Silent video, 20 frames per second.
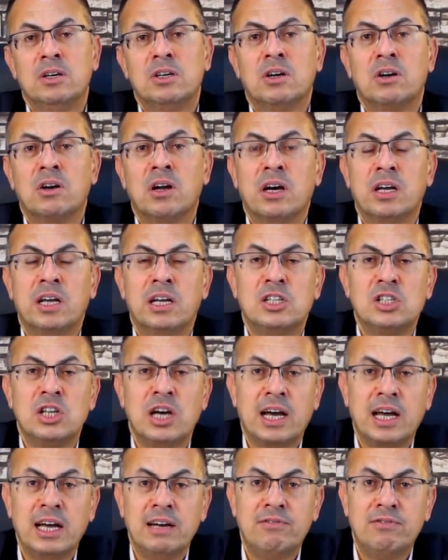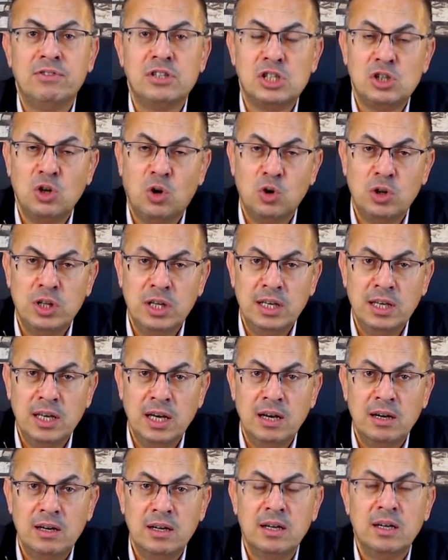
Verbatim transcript: راجل شغال في السعوديه